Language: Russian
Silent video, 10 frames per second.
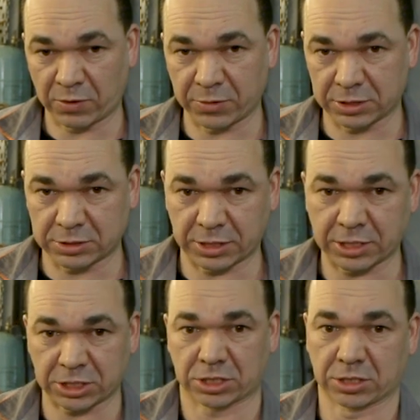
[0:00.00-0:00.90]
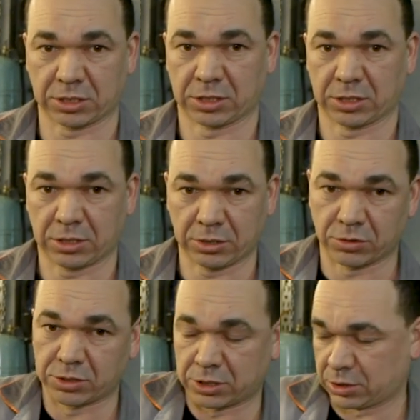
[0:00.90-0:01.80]
момент затяжки
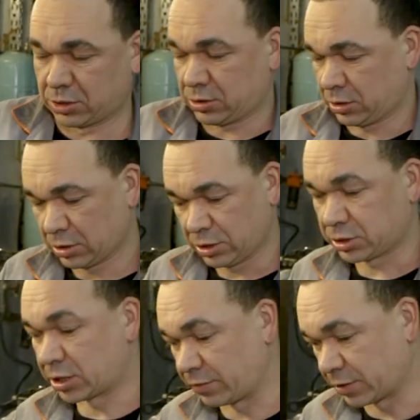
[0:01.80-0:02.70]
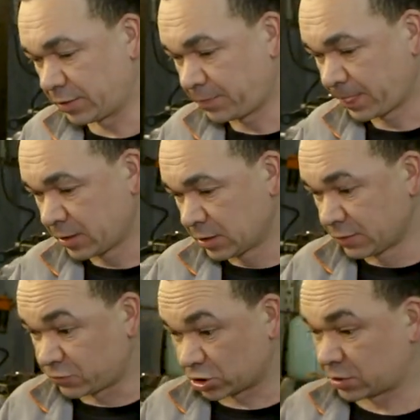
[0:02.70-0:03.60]
ее не скривило.
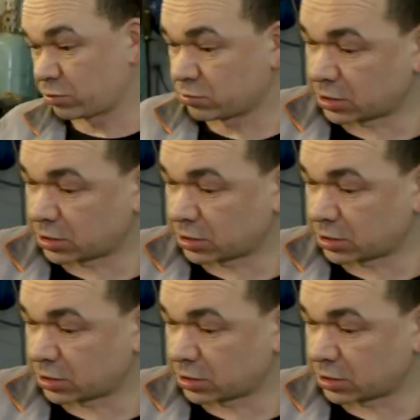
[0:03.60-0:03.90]
Все, сейчас будем